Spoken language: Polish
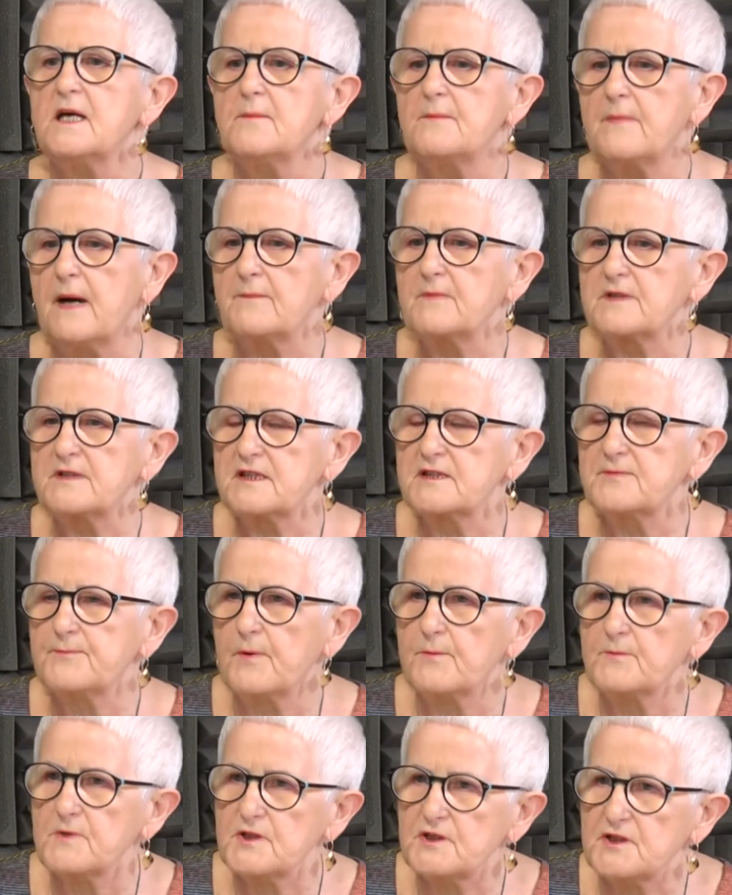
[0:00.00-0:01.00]
Mamy też
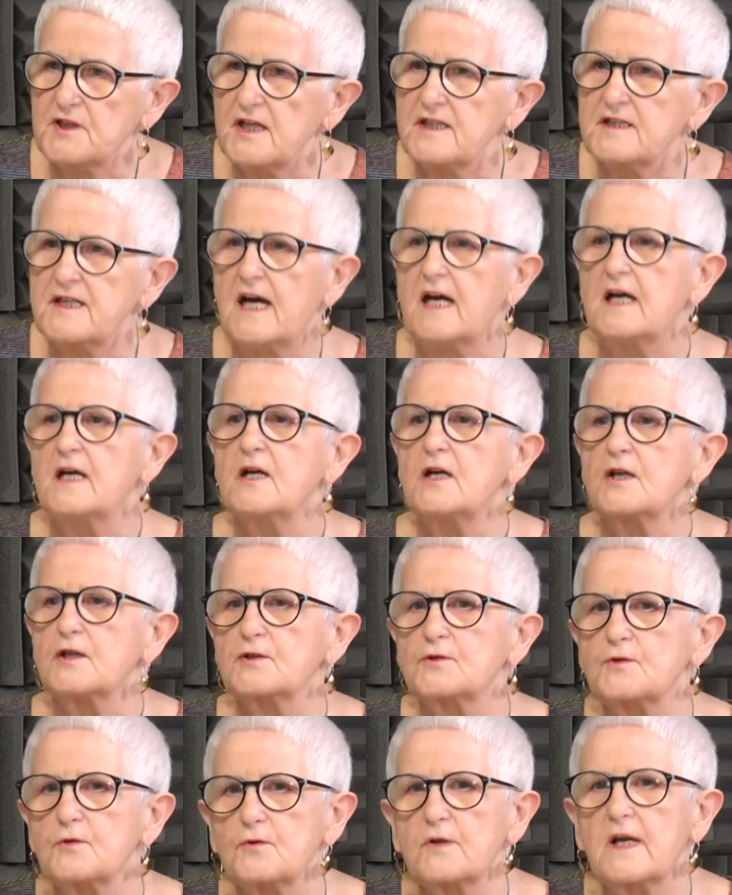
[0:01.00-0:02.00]
pomieszczenia,
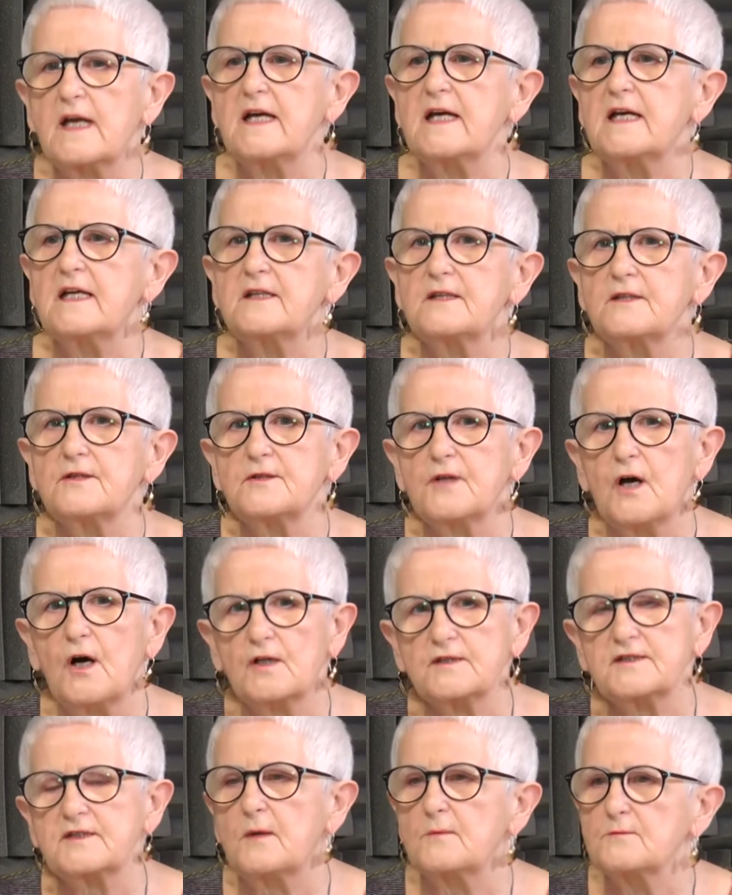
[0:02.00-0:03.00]
które
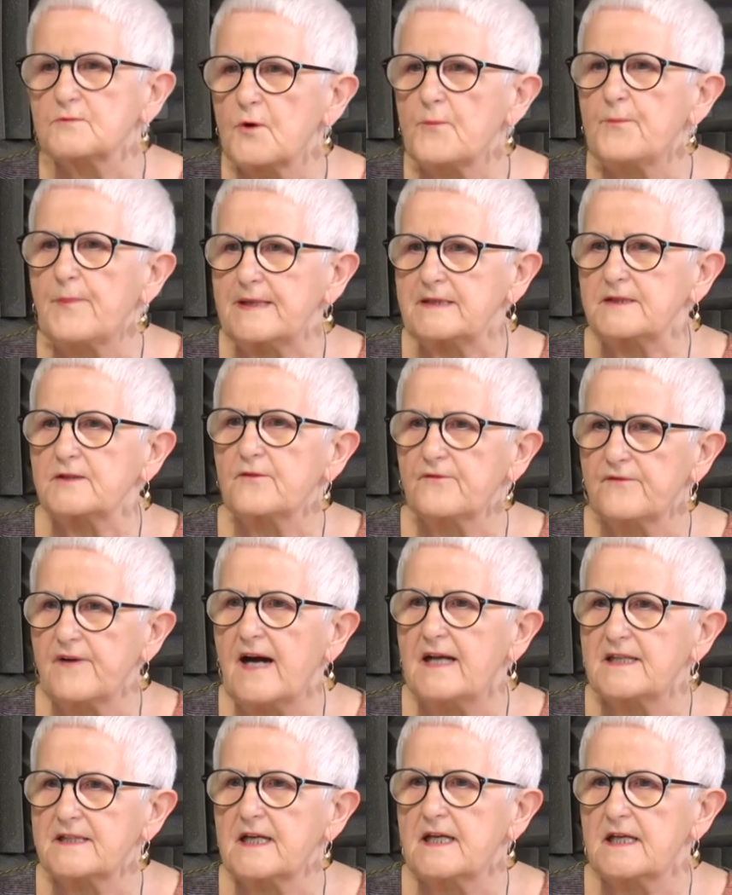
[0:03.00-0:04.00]
no, są
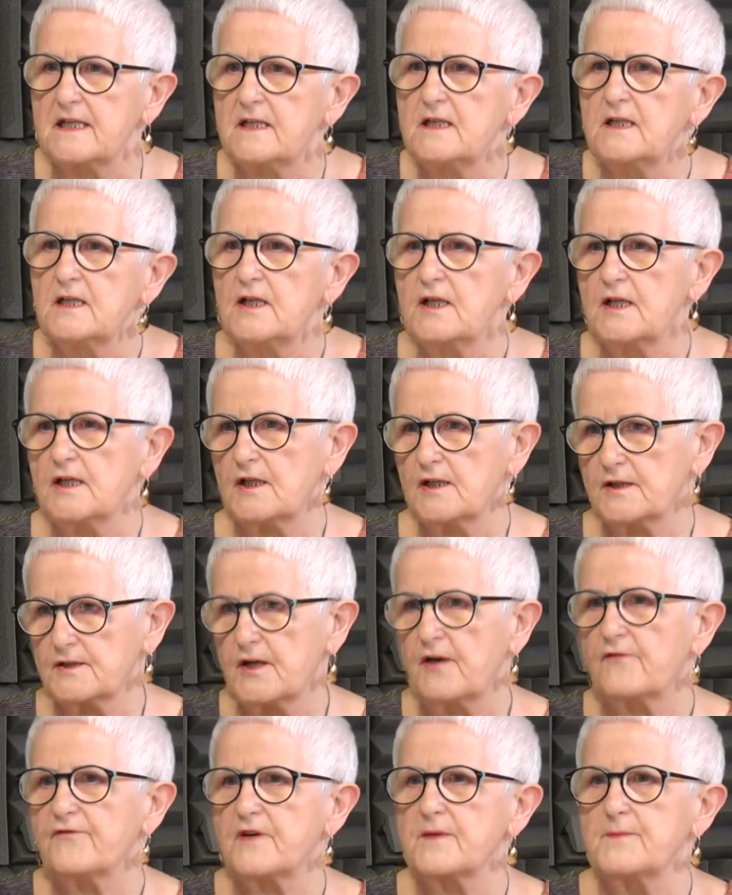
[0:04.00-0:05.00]
dopasowane e,
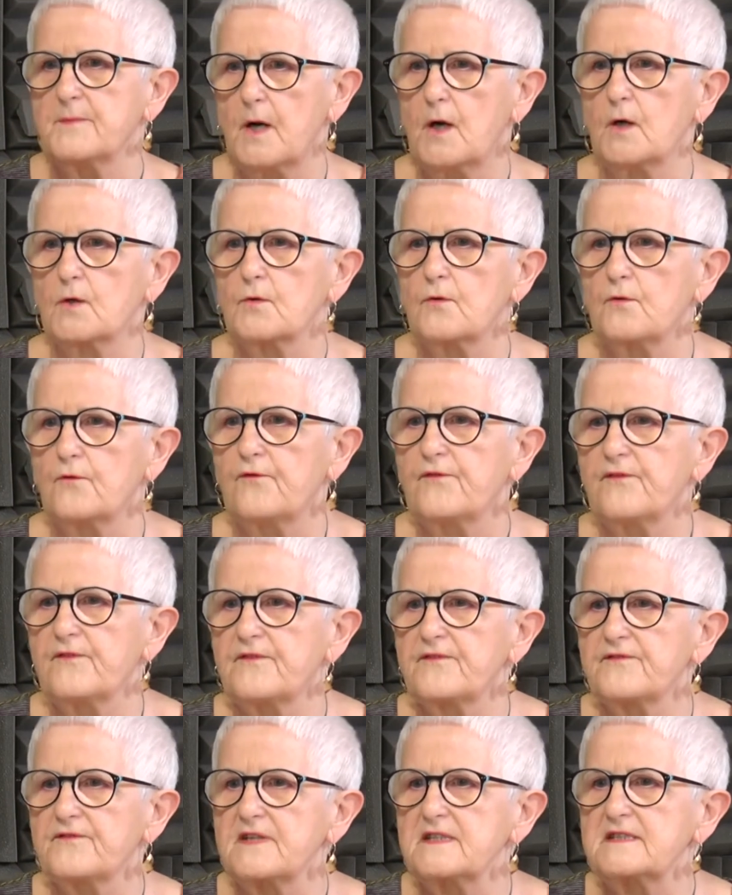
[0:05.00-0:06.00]
do wymogów,
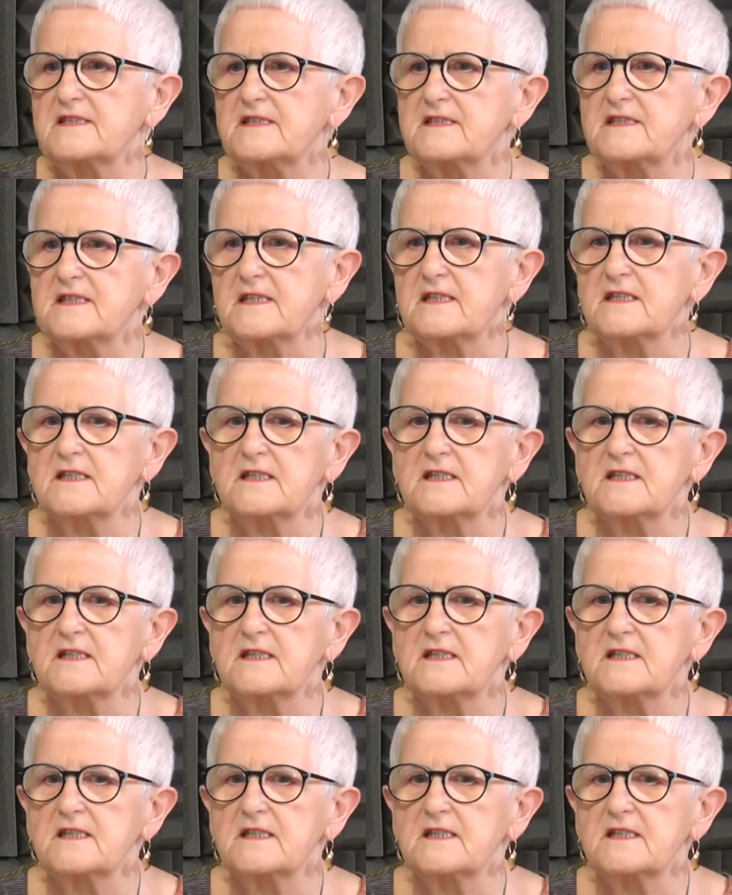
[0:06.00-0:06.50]
więc